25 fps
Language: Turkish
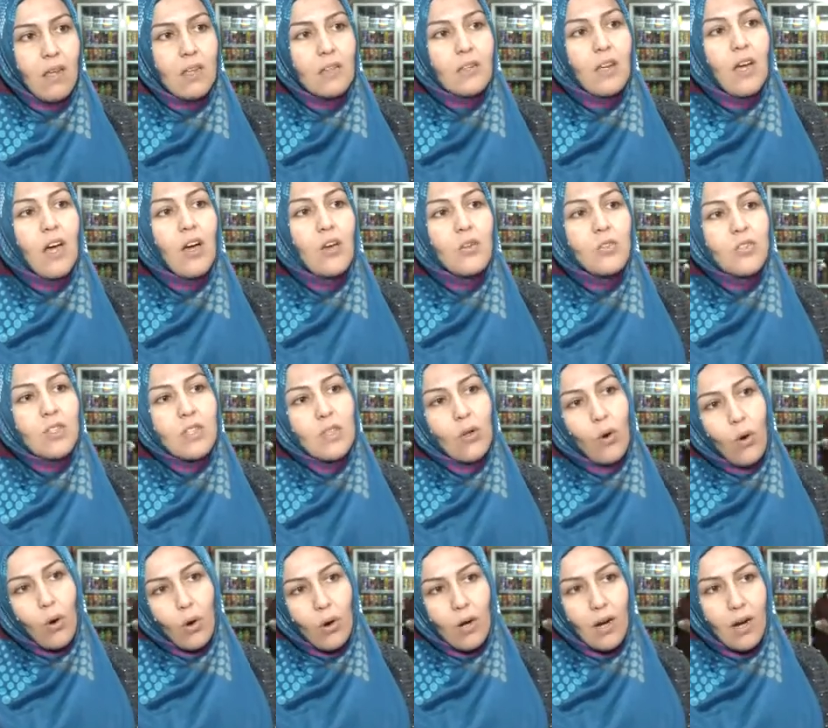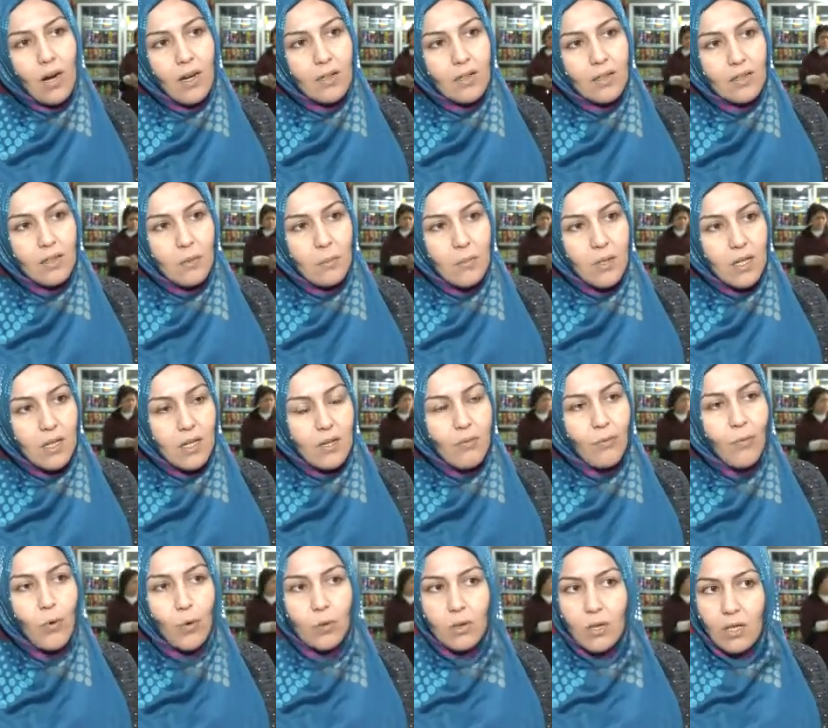Daha önceki orlarda da bir iki
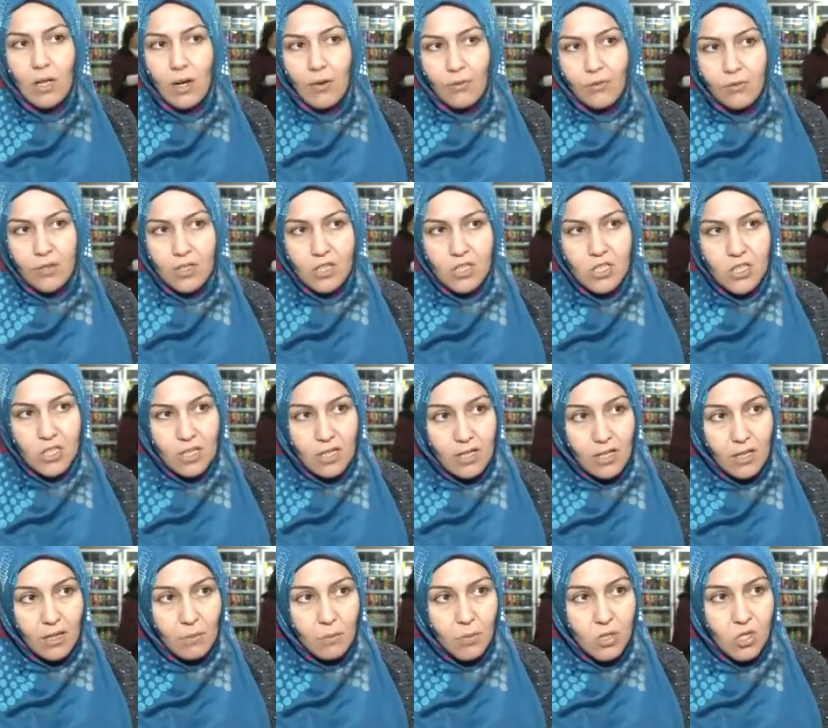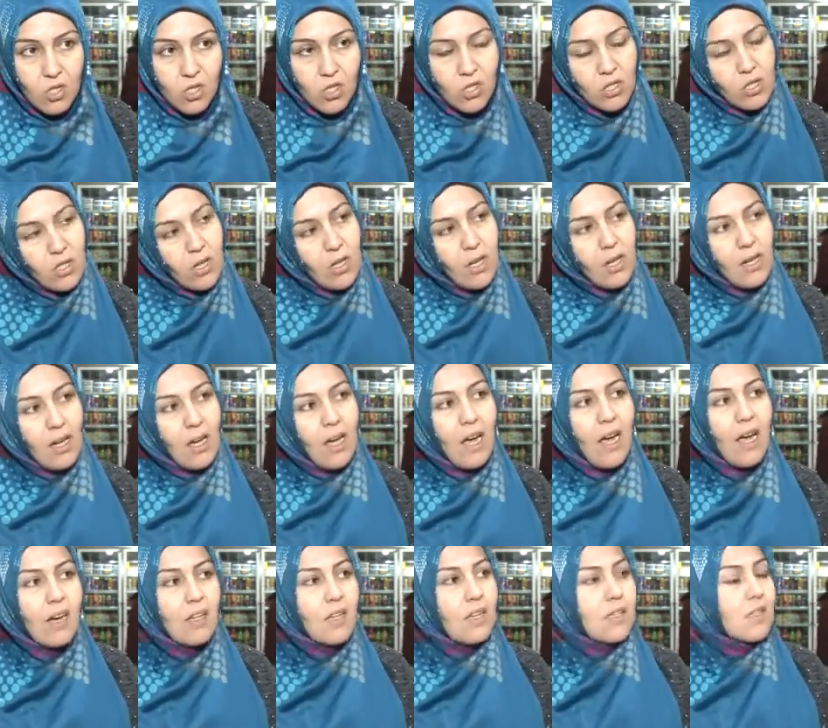fotoğrafları çekilmiş
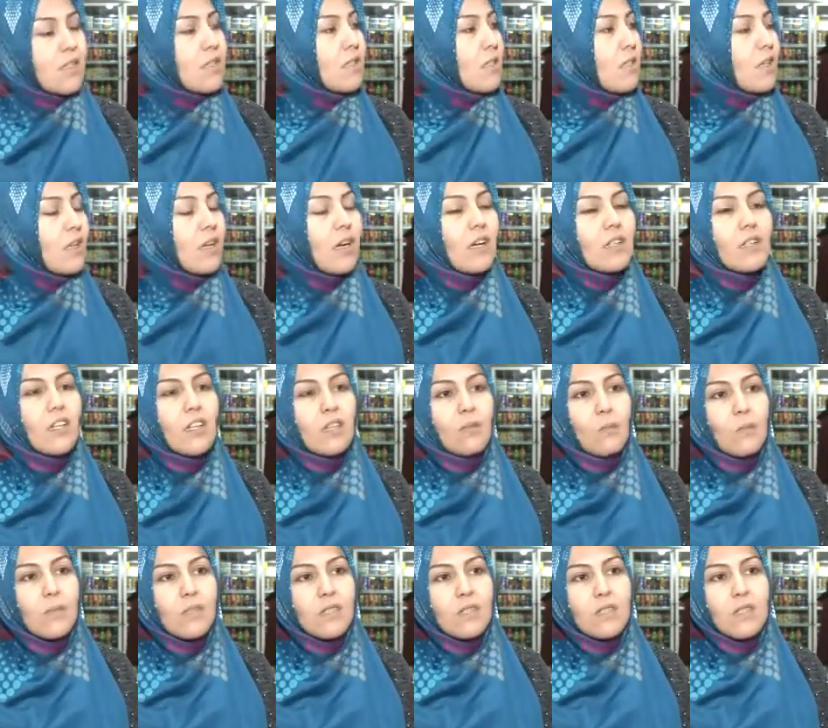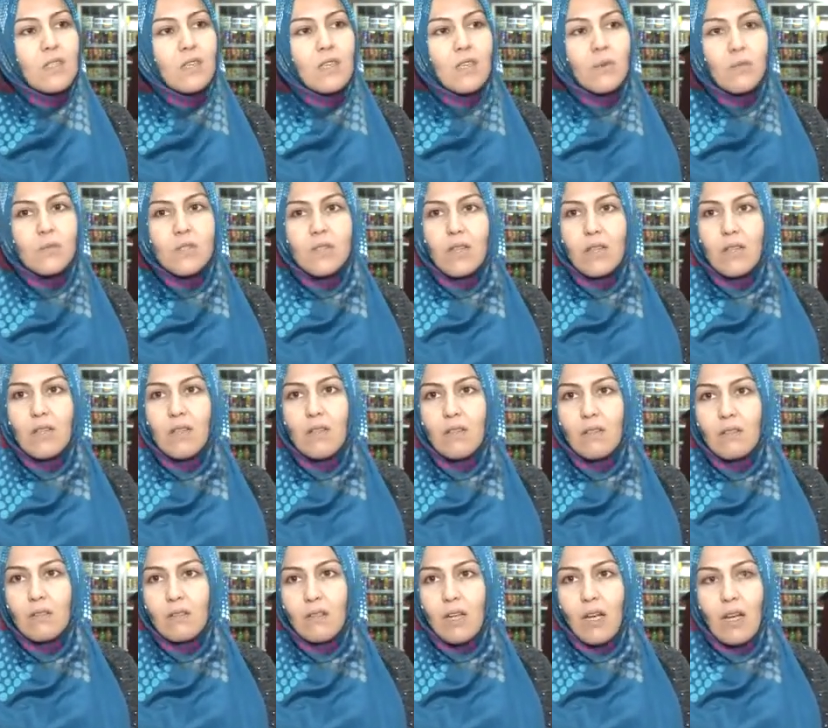herkesin dikkat etmesini,
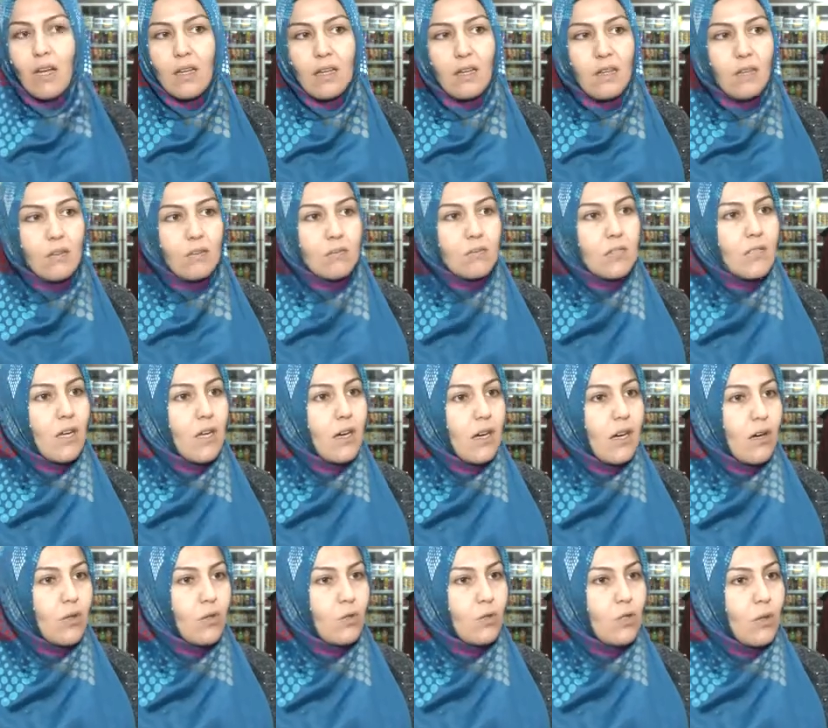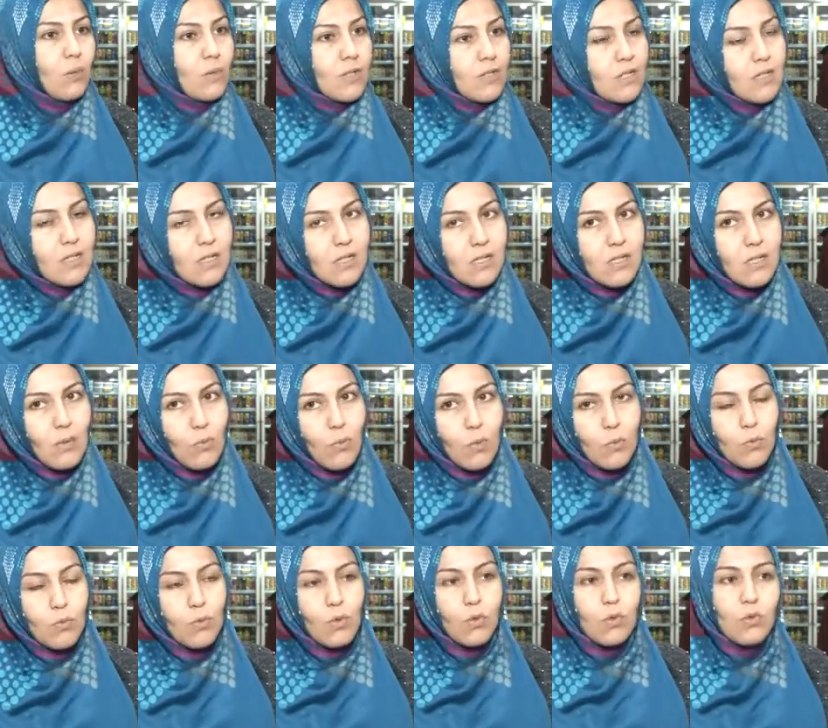kimsenin yani zarar uğramasını
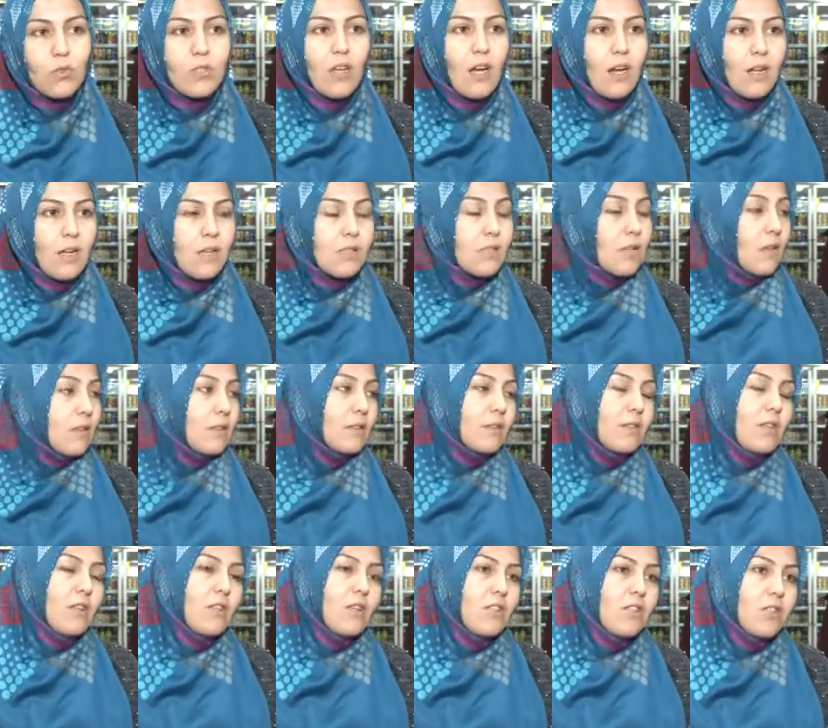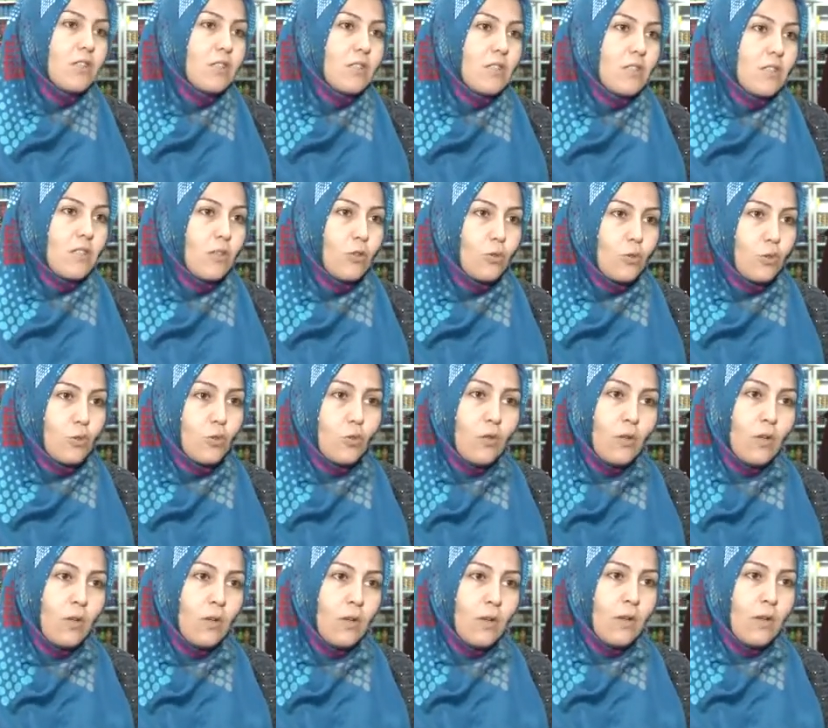istemiyorum. Sonuçta herkes alın teri için çalışıyor.